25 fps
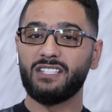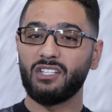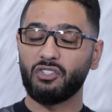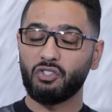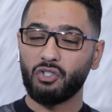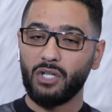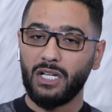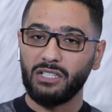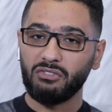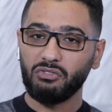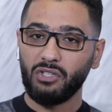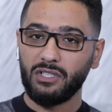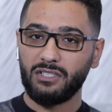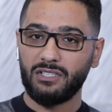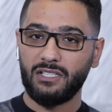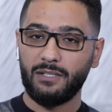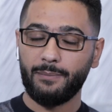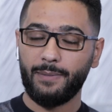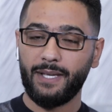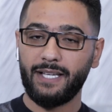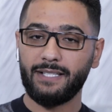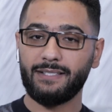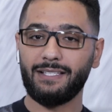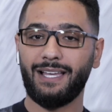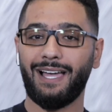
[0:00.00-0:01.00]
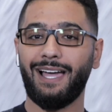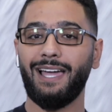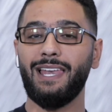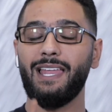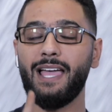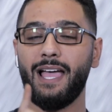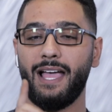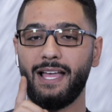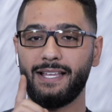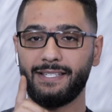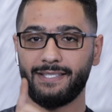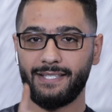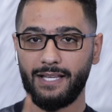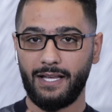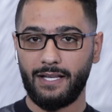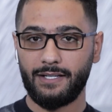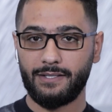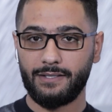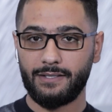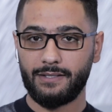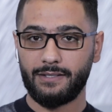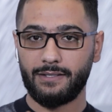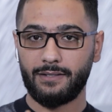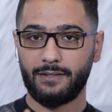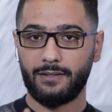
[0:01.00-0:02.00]
تتخطط البيت على
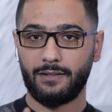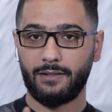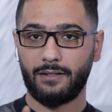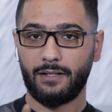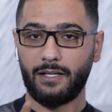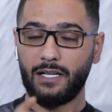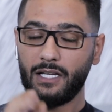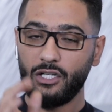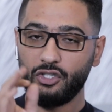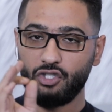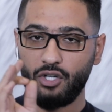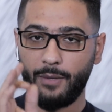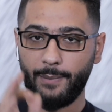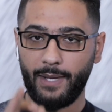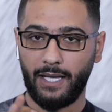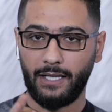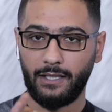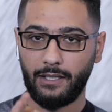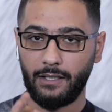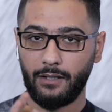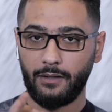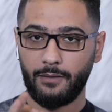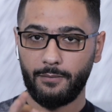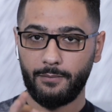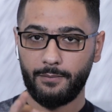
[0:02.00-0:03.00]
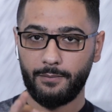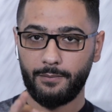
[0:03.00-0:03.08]
أساس الجمالية